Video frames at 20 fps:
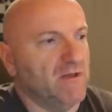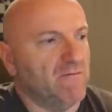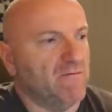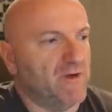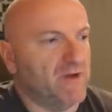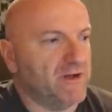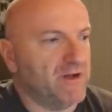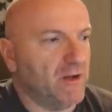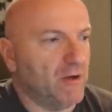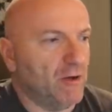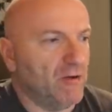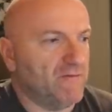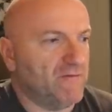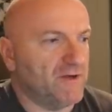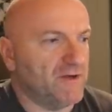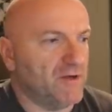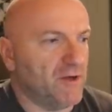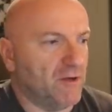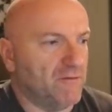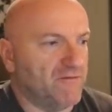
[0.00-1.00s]
wenn der
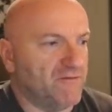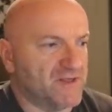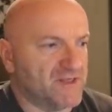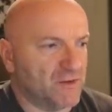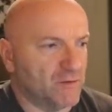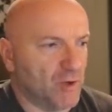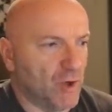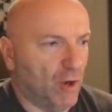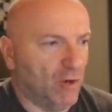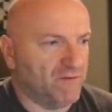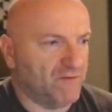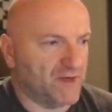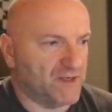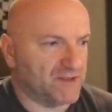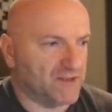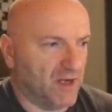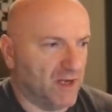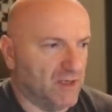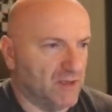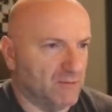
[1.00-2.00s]
Läufer die Fesselung
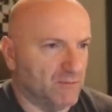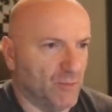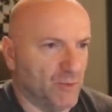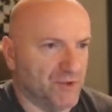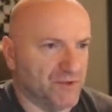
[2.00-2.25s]
aufrechterhalten